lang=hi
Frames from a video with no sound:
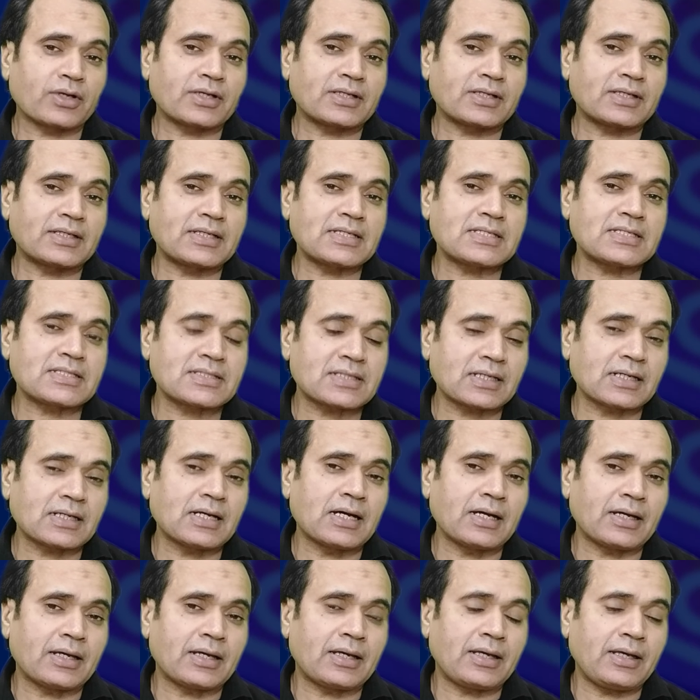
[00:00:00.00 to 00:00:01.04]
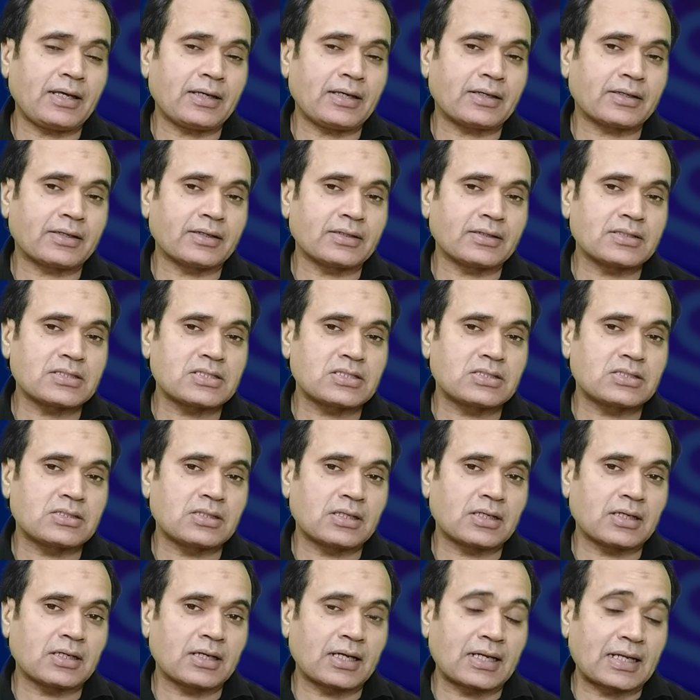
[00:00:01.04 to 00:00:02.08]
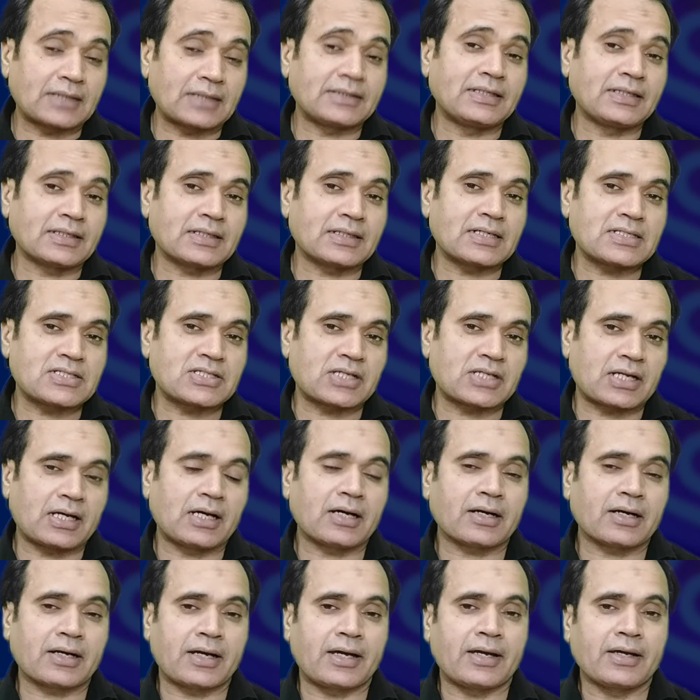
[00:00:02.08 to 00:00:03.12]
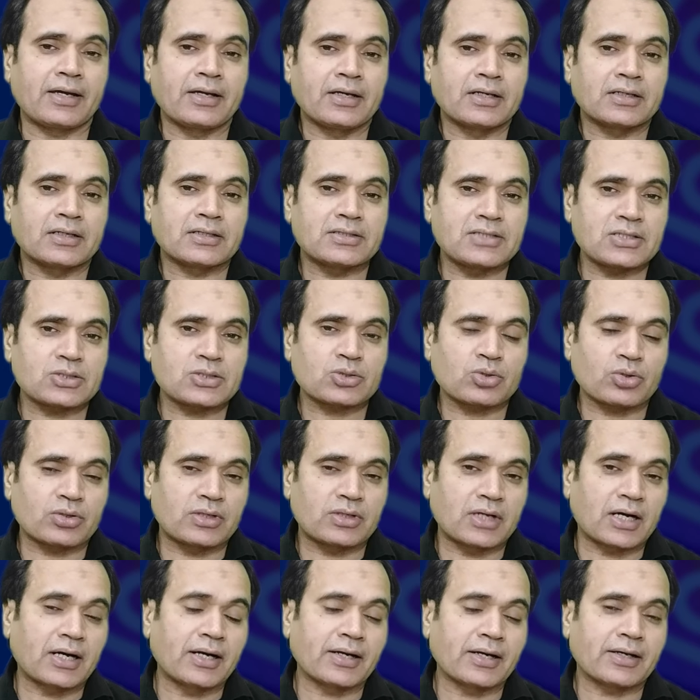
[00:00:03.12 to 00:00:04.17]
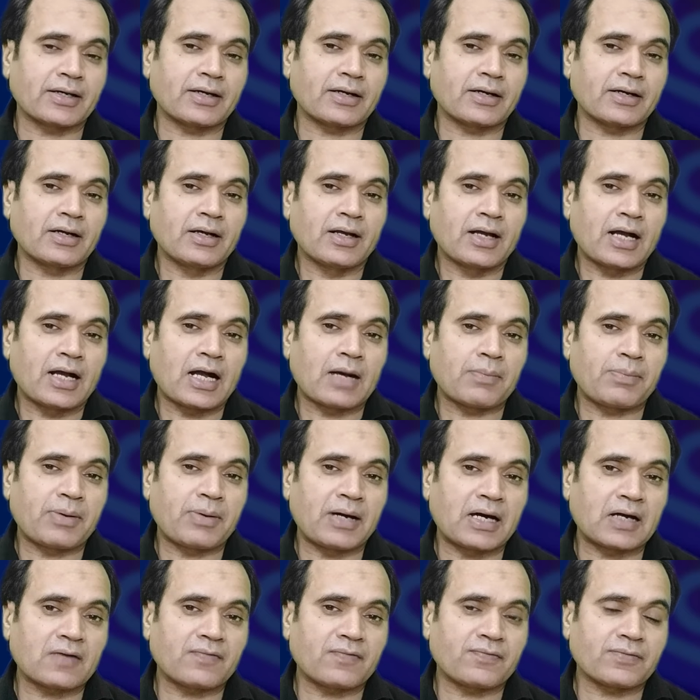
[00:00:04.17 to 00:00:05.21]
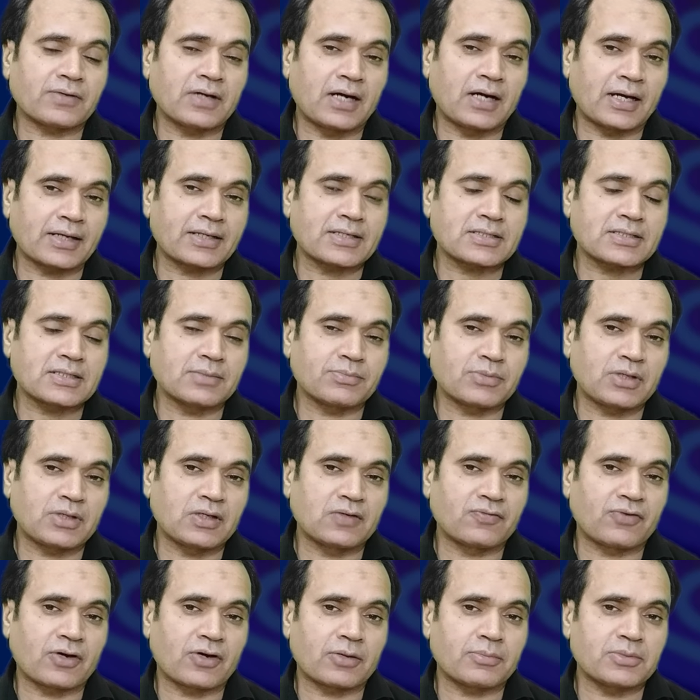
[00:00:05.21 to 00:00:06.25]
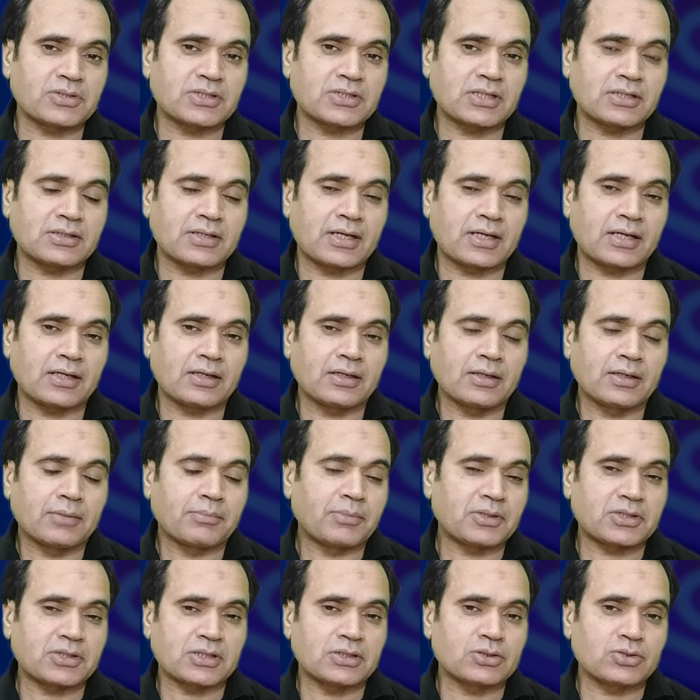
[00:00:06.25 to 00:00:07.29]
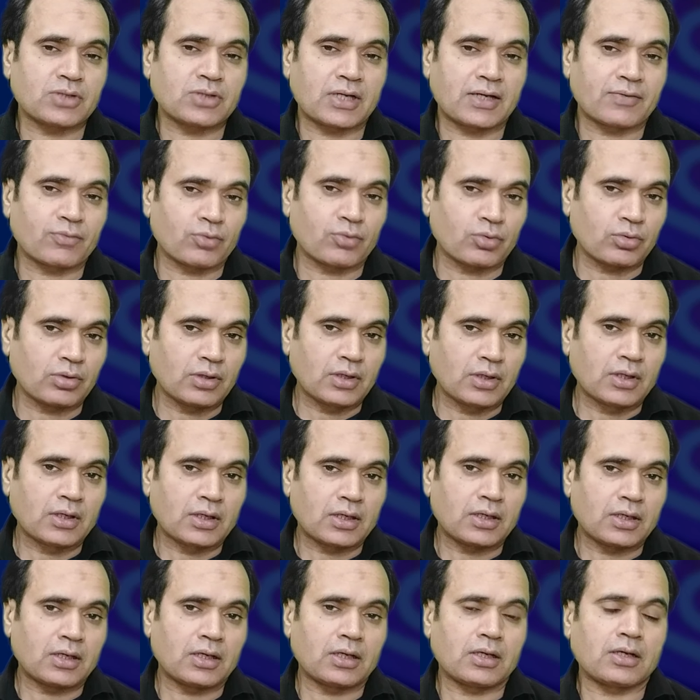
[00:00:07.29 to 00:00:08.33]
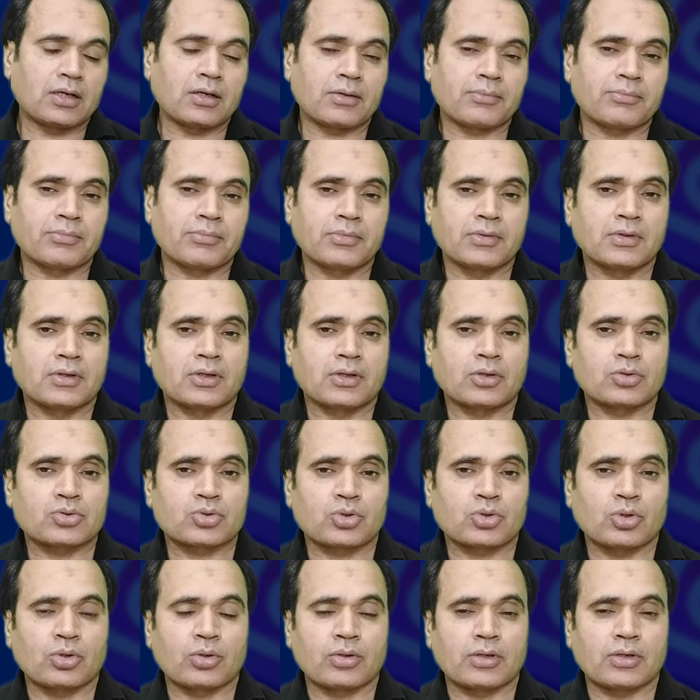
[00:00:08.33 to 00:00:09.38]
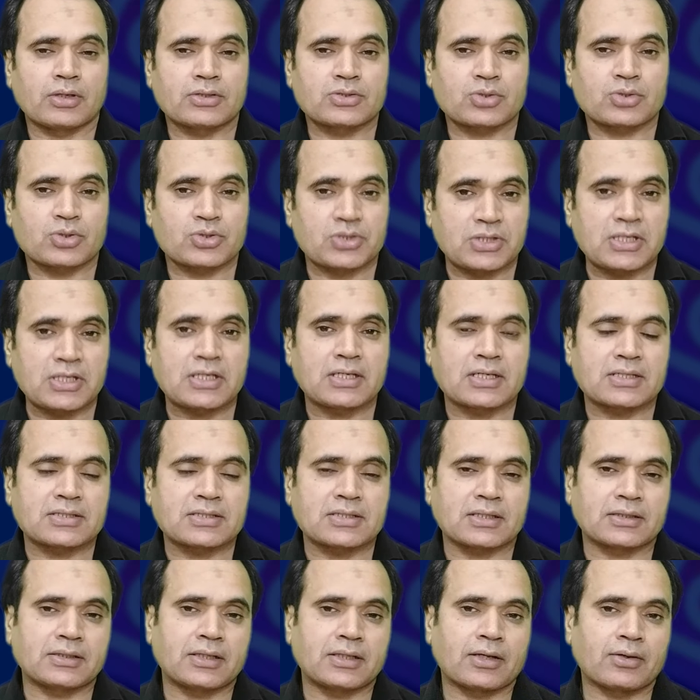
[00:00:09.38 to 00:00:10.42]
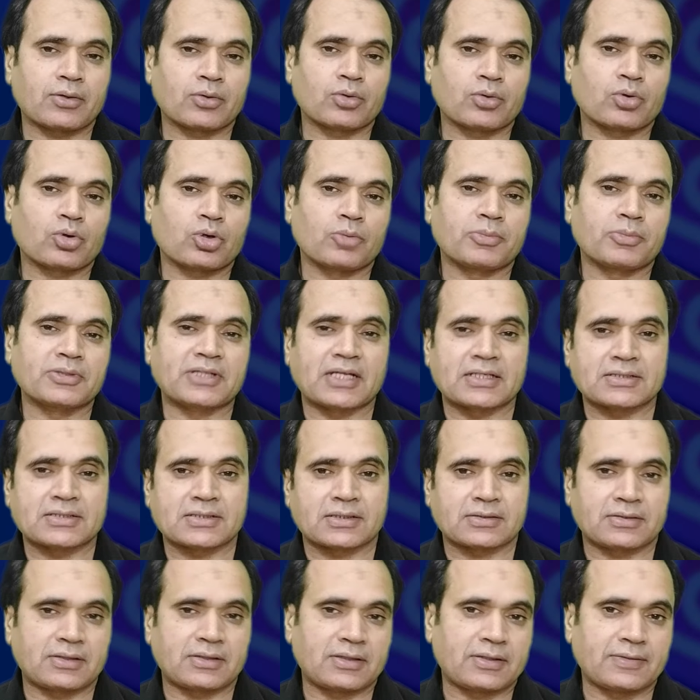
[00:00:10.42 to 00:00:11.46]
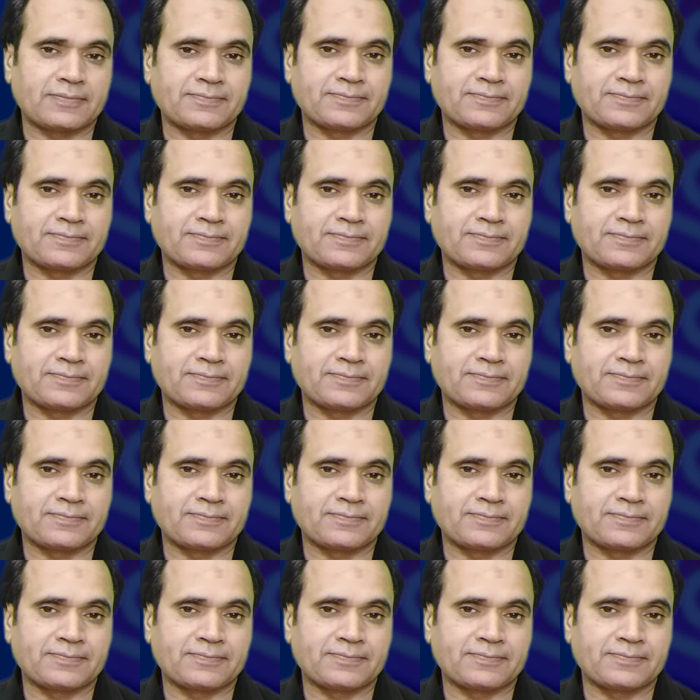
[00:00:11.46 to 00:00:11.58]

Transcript: वो किस तरह एक दिन का चिराग है जिसको रगड़ कर आप हर हर किस्म की इंफॉर्मेशन है मिशन जो है वो आ, उसको उसको सीख कर सकते हैं और लोगों को बता सकते